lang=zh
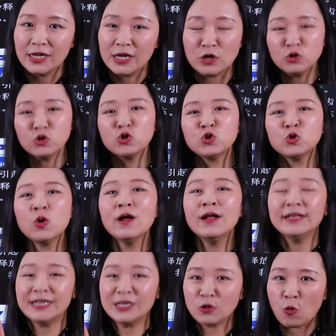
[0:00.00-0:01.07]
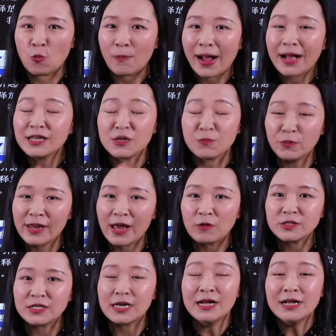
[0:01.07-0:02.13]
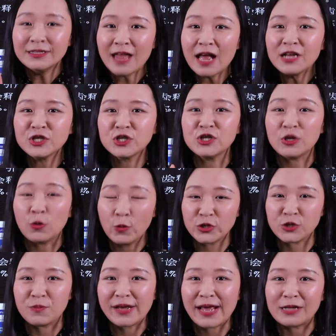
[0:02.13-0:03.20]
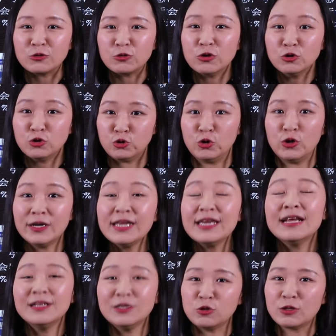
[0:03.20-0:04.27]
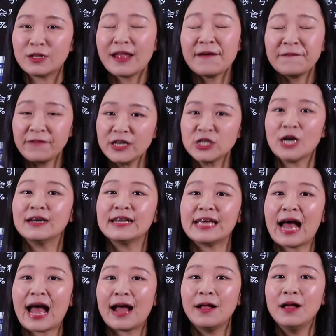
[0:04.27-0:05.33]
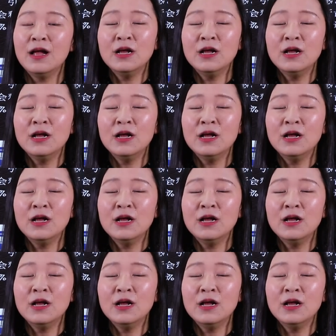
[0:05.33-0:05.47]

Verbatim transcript: 也就是说，你懂吗？你不了解，但是你会什么感觉？绝力，你觉得他非常厉害。